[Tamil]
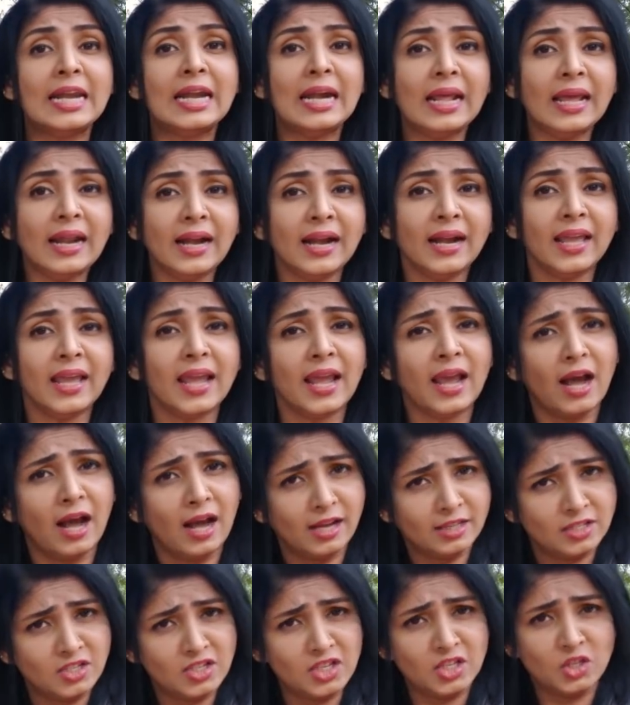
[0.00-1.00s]
இடையிடையே
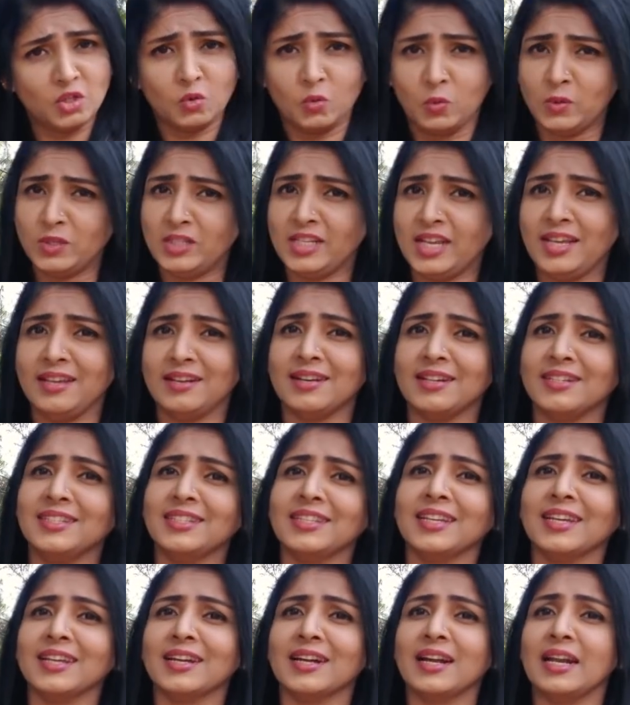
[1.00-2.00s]
அஜித் விஜய்
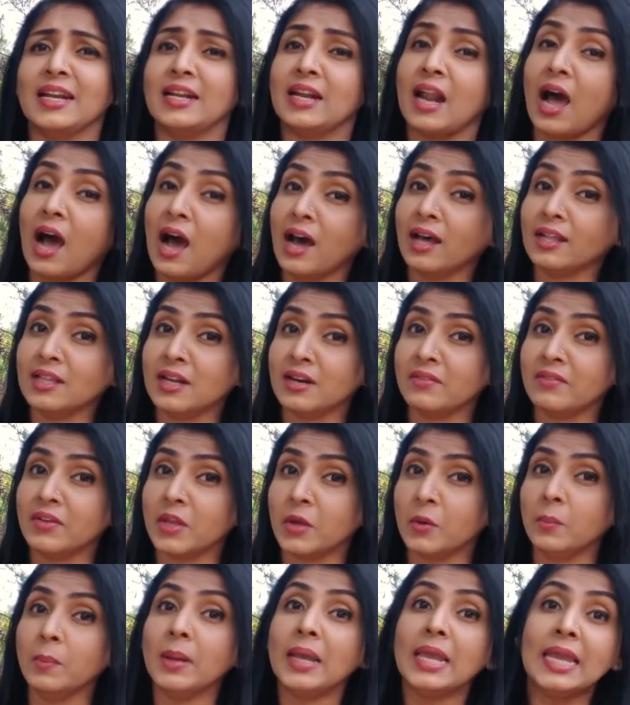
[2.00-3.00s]
ரசிகர்களின்
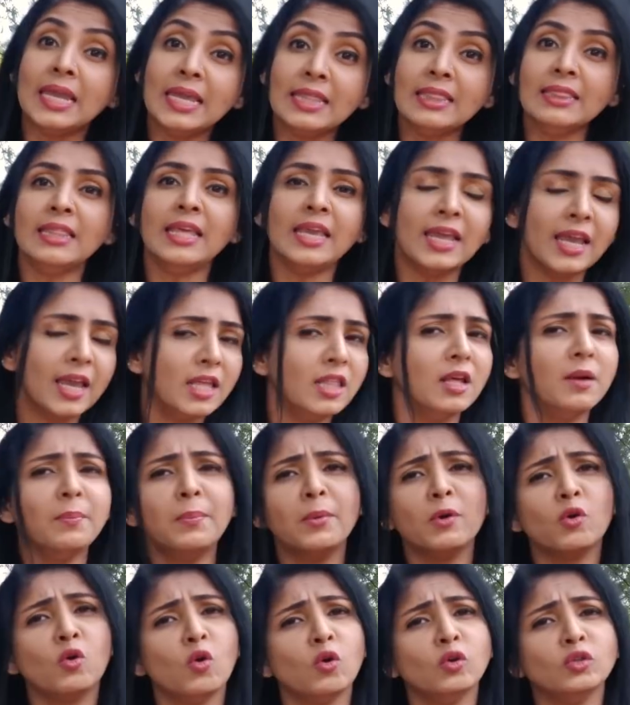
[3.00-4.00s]
ஆதரவையும் ஹிந்தி
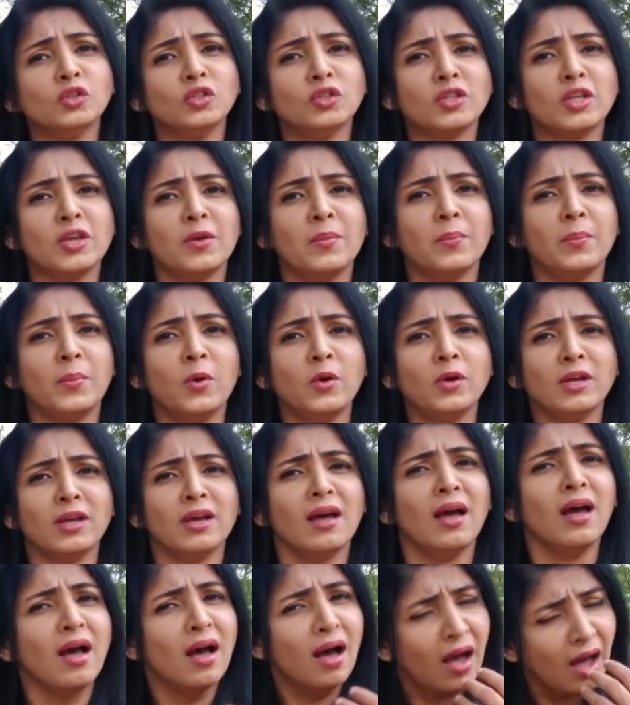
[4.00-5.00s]
எதிர்ப்பு கோஷத்தையும்
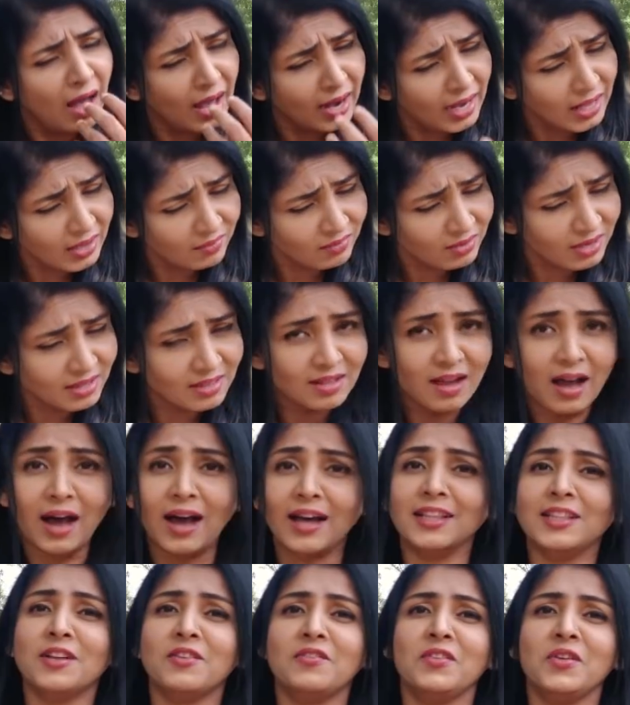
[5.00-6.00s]
போட்டு அனைவரது
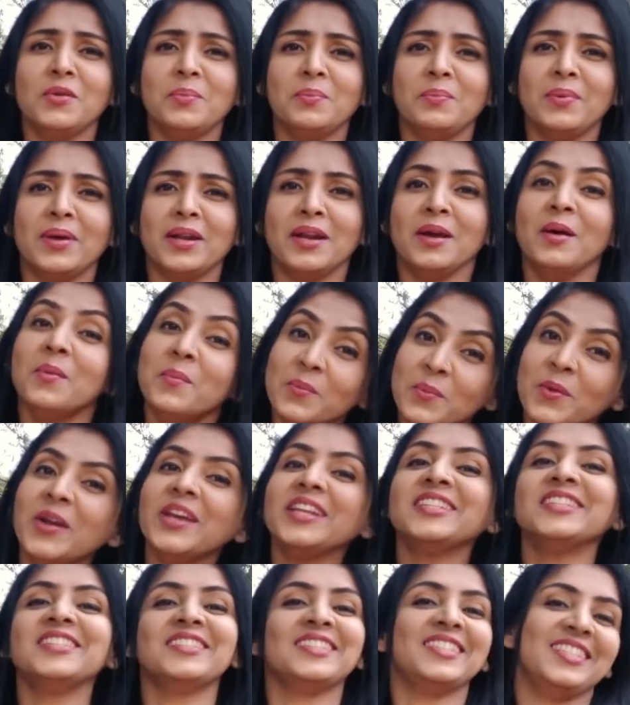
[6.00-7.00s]
ஆதரவையும் பெற
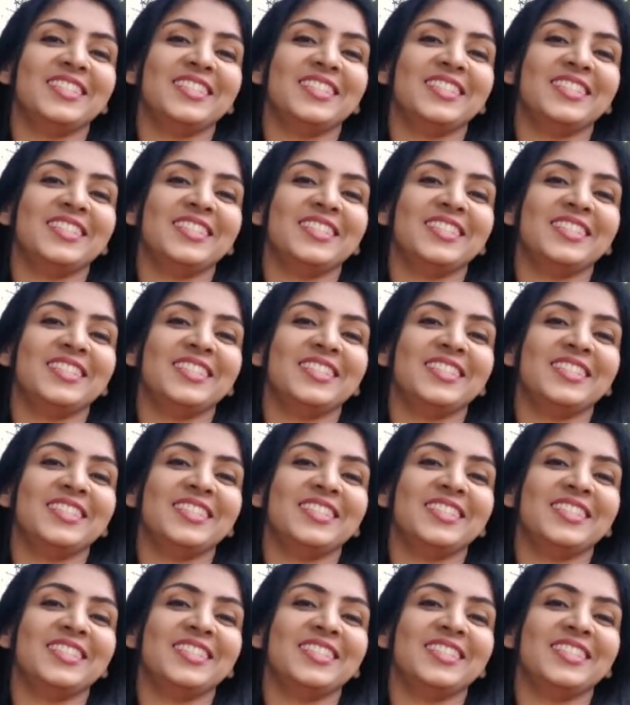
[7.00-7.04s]
முயற்சி